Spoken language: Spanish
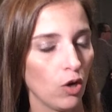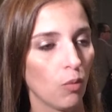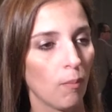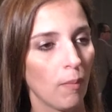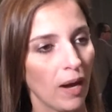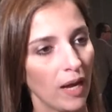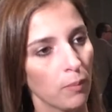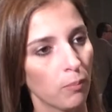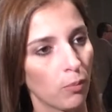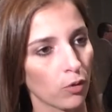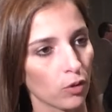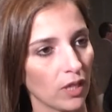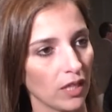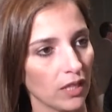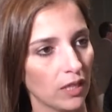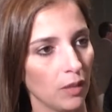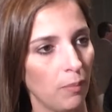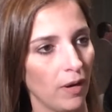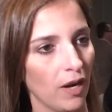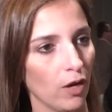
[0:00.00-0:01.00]
lo más
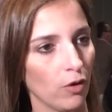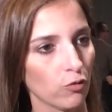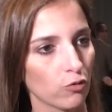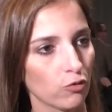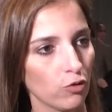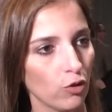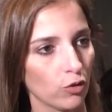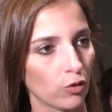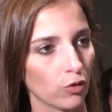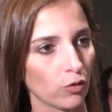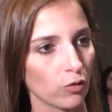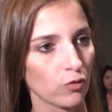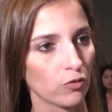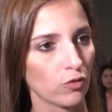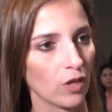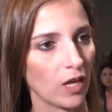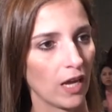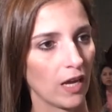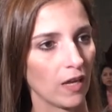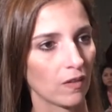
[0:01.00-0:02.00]
importante para
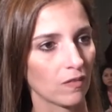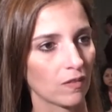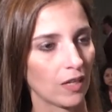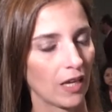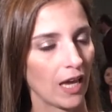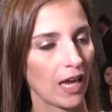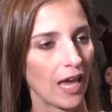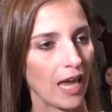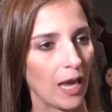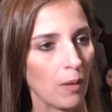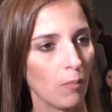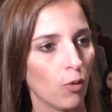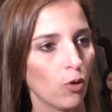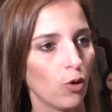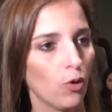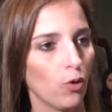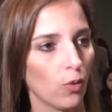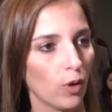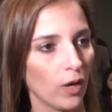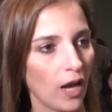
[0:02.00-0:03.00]
nosotros es que
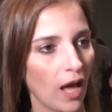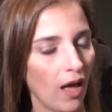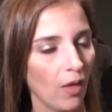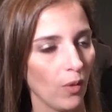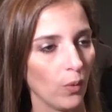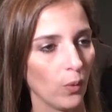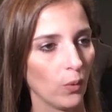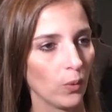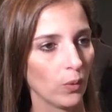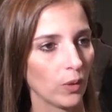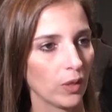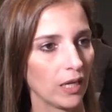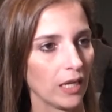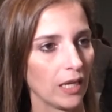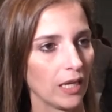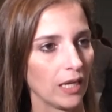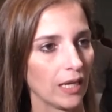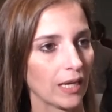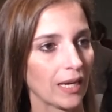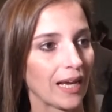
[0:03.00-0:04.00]
hemos logrado
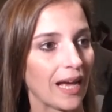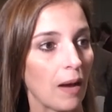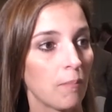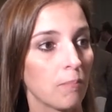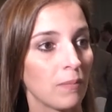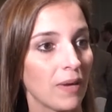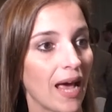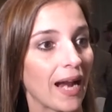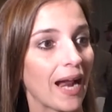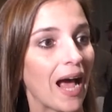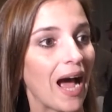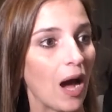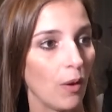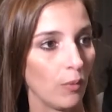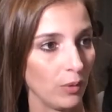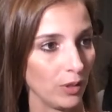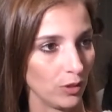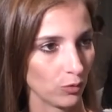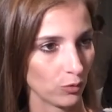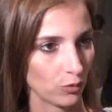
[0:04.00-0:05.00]
cambiar
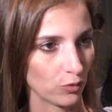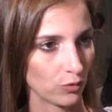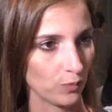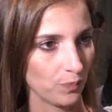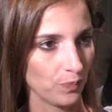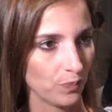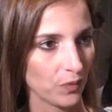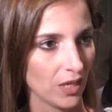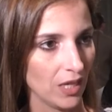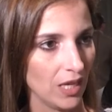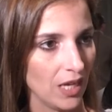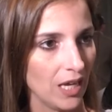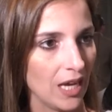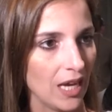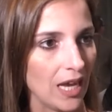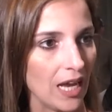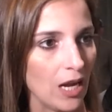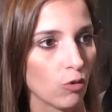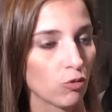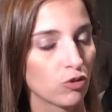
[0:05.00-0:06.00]
hábitos
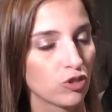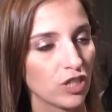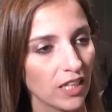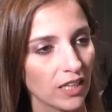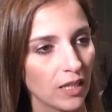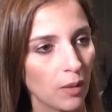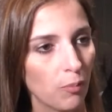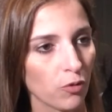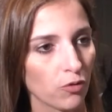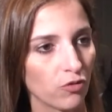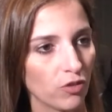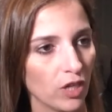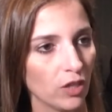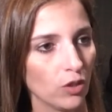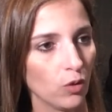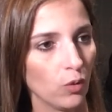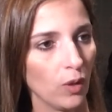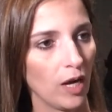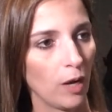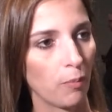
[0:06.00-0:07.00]
el
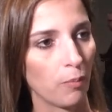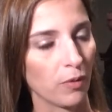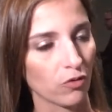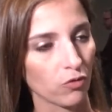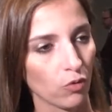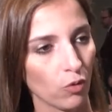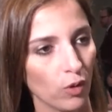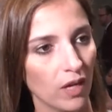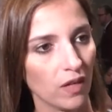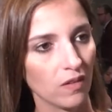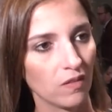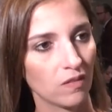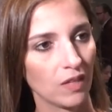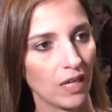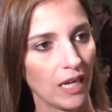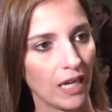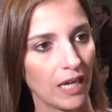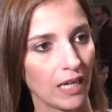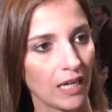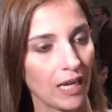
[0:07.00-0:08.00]
80% de las personas
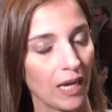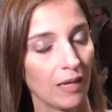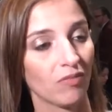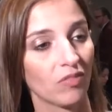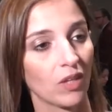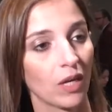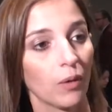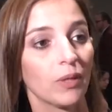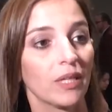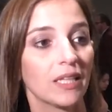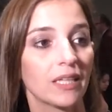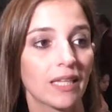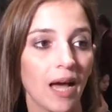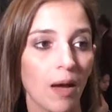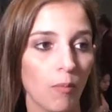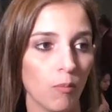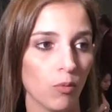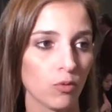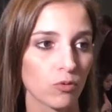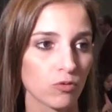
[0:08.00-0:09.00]
eh, que
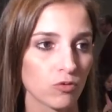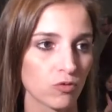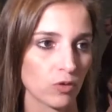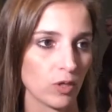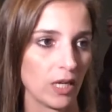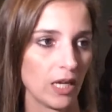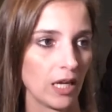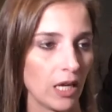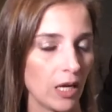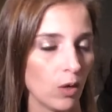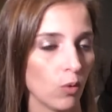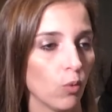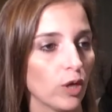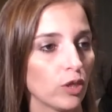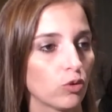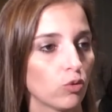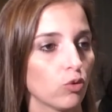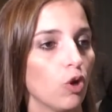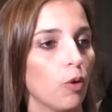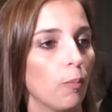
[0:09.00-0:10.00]
entrevistamos eh, en un
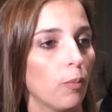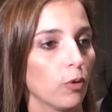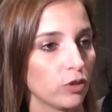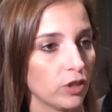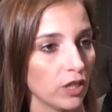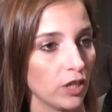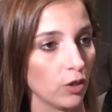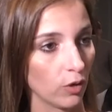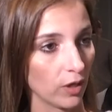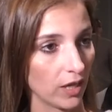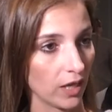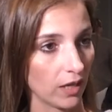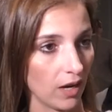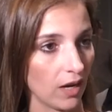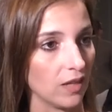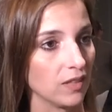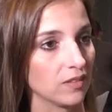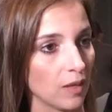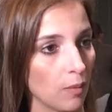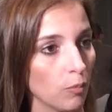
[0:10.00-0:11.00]
estudio posterior que
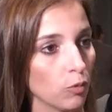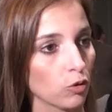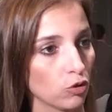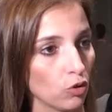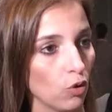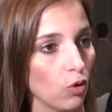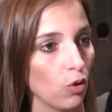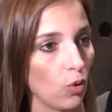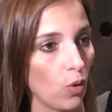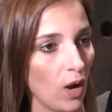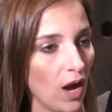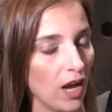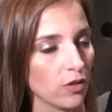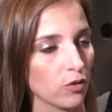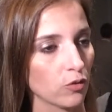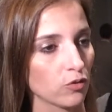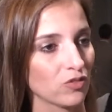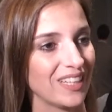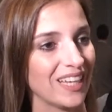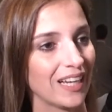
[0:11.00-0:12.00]
realizamos todos los
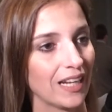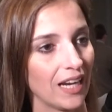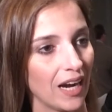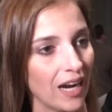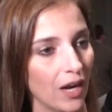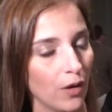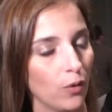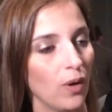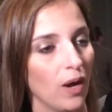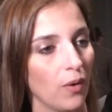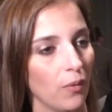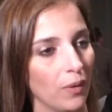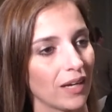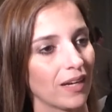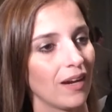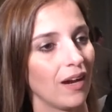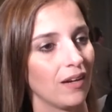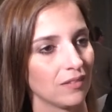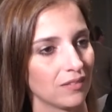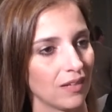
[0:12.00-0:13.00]
años declararon
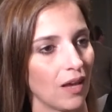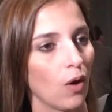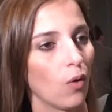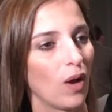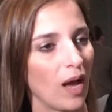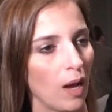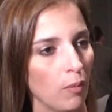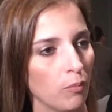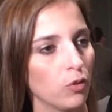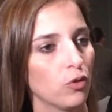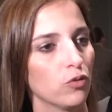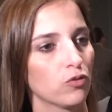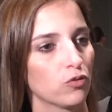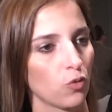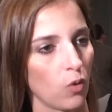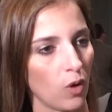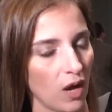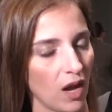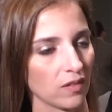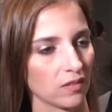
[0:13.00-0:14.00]
haber realizado cambios en
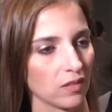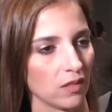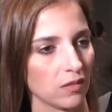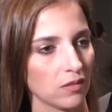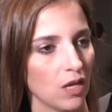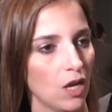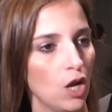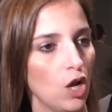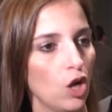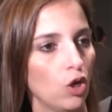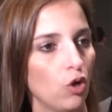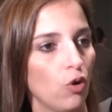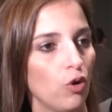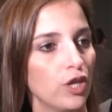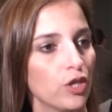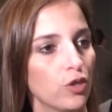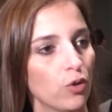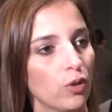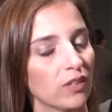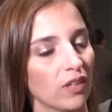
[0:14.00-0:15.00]
sus casas. Los
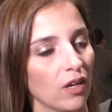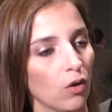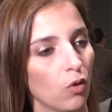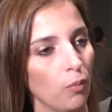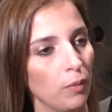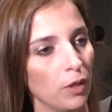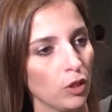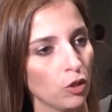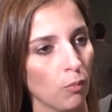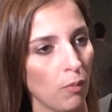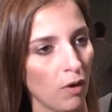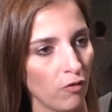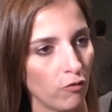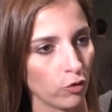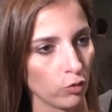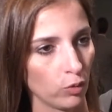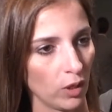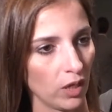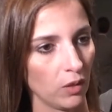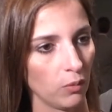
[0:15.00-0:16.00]
niños están comiendo más
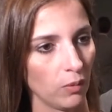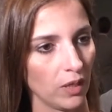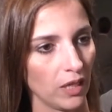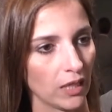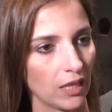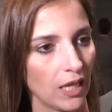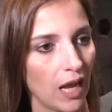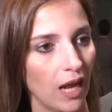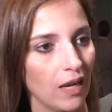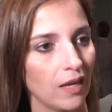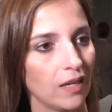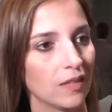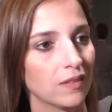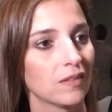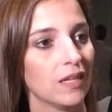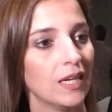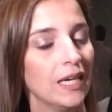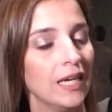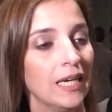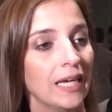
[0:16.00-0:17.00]
frutas y
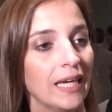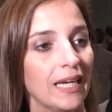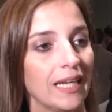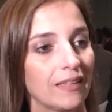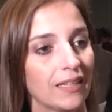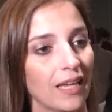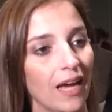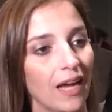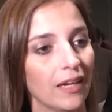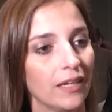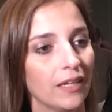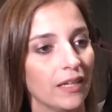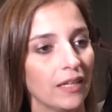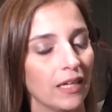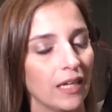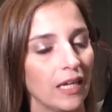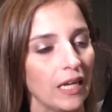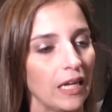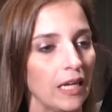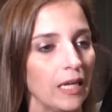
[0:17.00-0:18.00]
vegetales, están...
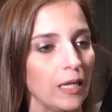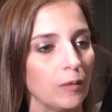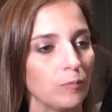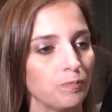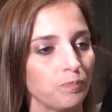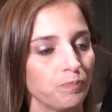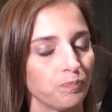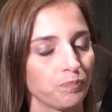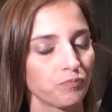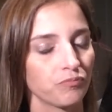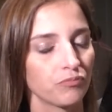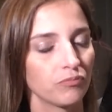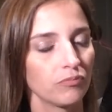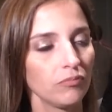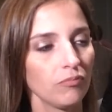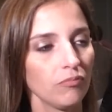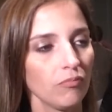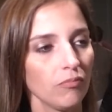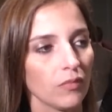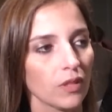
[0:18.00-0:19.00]
Em,
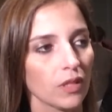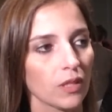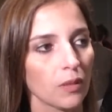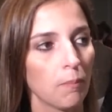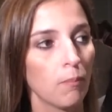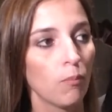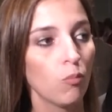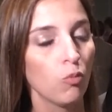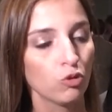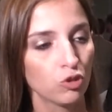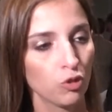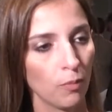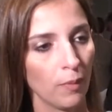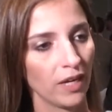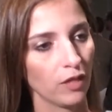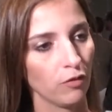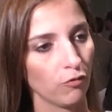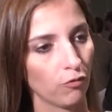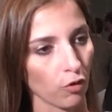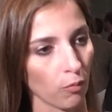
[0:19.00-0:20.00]
mucho
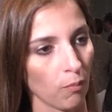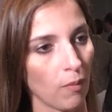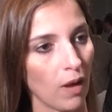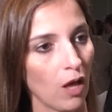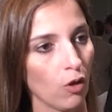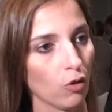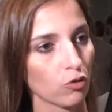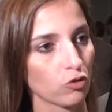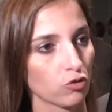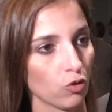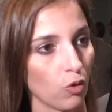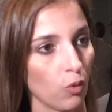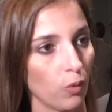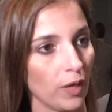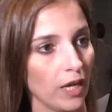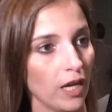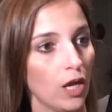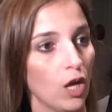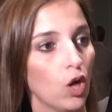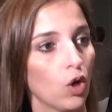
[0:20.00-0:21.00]
más informados
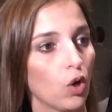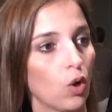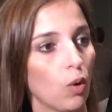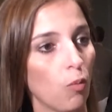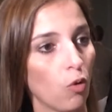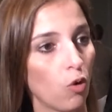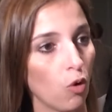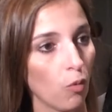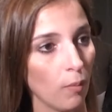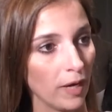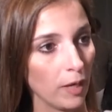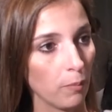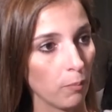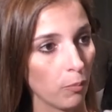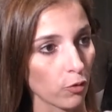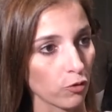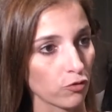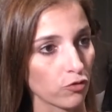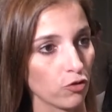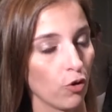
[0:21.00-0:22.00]
sobre cómo comer en
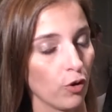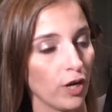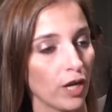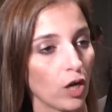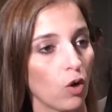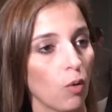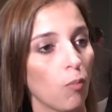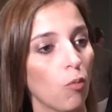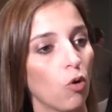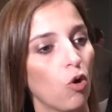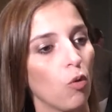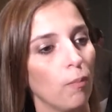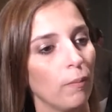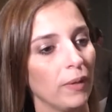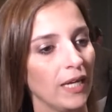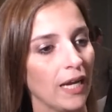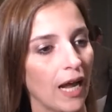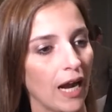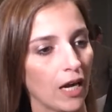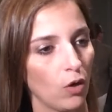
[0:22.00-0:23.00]
porciones, cómo
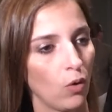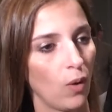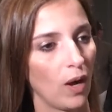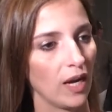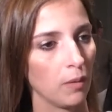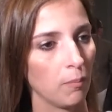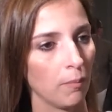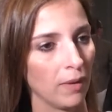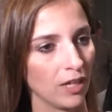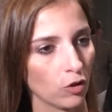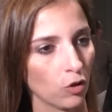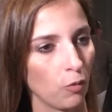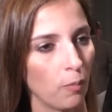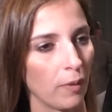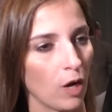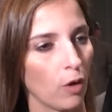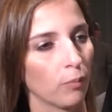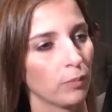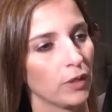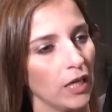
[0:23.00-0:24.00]
combinar los alimentos
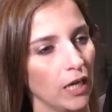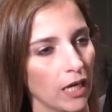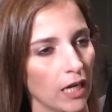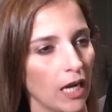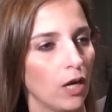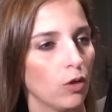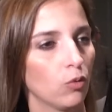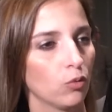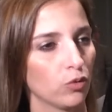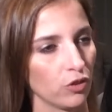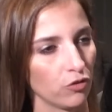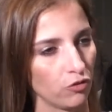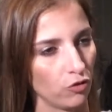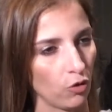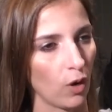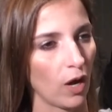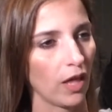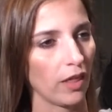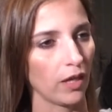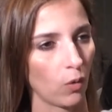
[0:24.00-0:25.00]
para obtener la
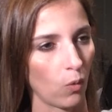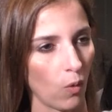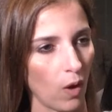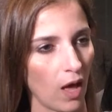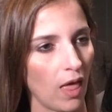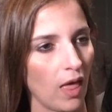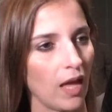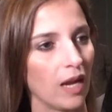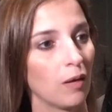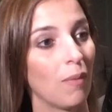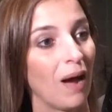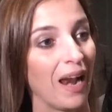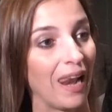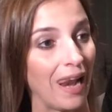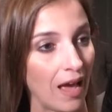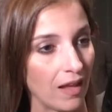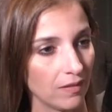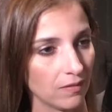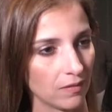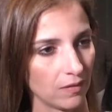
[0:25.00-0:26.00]
nutrición adecuada, el
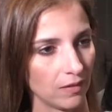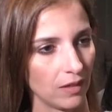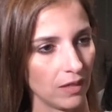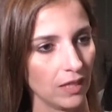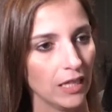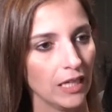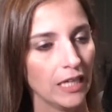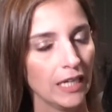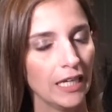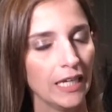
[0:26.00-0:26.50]
balance.